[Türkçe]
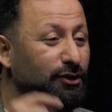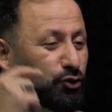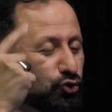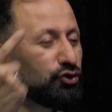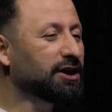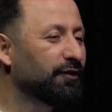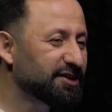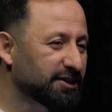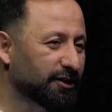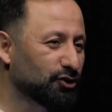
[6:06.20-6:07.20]
Dolayısıyla çocuğun da
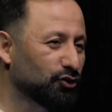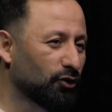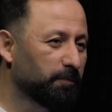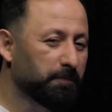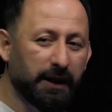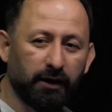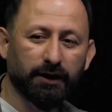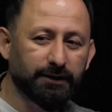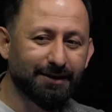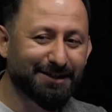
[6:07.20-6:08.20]
kafası karışıyor. Evet,
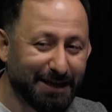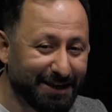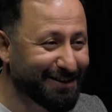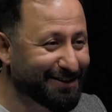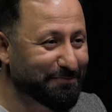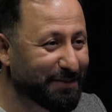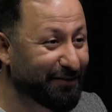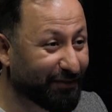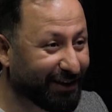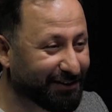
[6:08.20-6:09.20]
ben hangi isim,
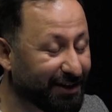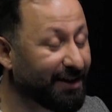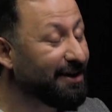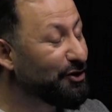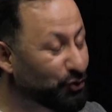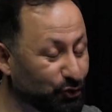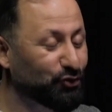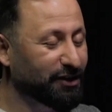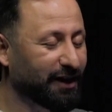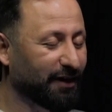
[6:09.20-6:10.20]
isim benim falan diye
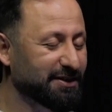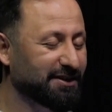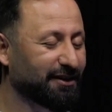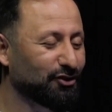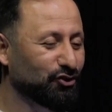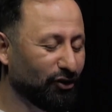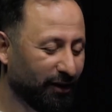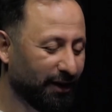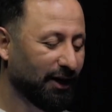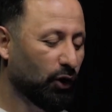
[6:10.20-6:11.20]
çocuğun da kafası
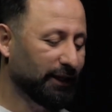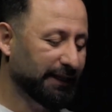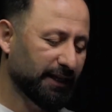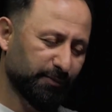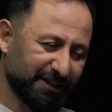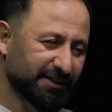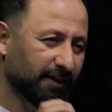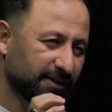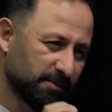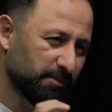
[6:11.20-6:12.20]
karışıyor. O nedenle bir
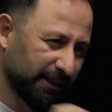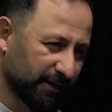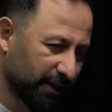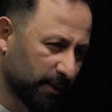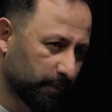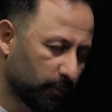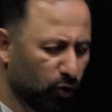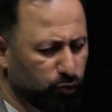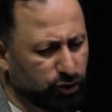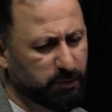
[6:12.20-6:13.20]
tane isim belirleyip
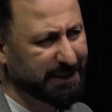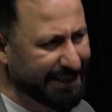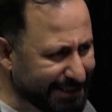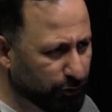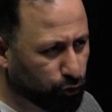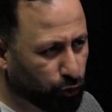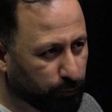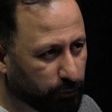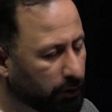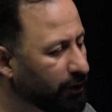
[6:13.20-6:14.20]
öbür ismi gizli
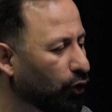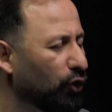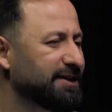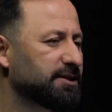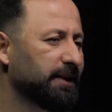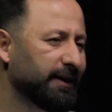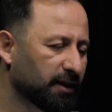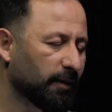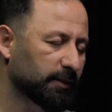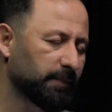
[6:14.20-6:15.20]
tutup o
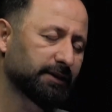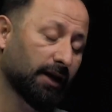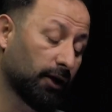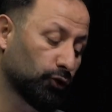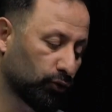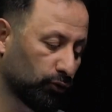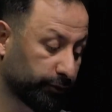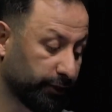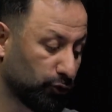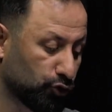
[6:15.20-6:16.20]
isimle hitap etmek daha
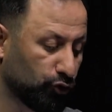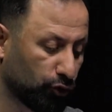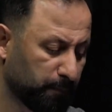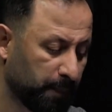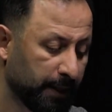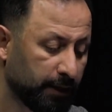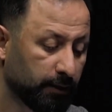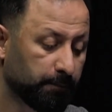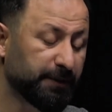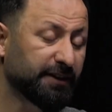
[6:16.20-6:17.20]
doğru olur diye düşünüyorum.
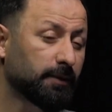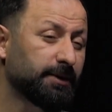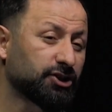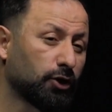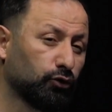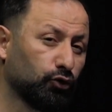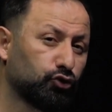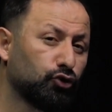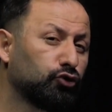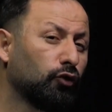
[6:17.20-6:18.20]
Bir de tabii şey
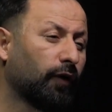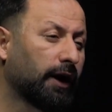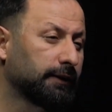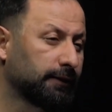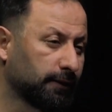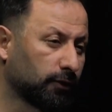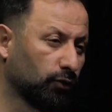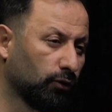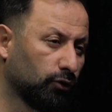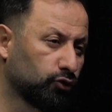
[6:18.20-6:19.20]
oluyor, kültür
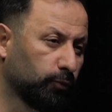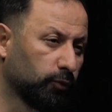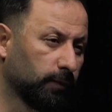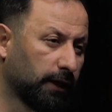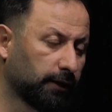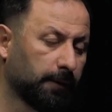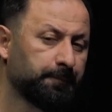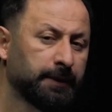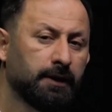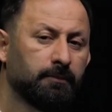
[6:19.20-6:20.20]
farklılıkları da oluyor
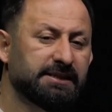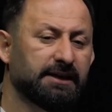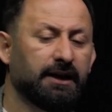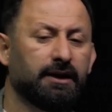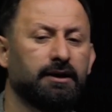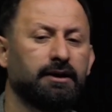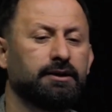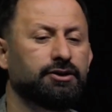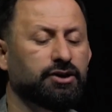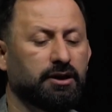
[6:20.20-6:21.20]
toplumlarda. Mesela
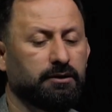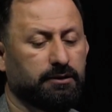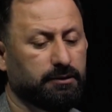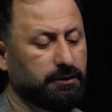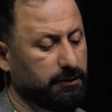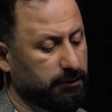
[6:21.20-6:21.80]
işte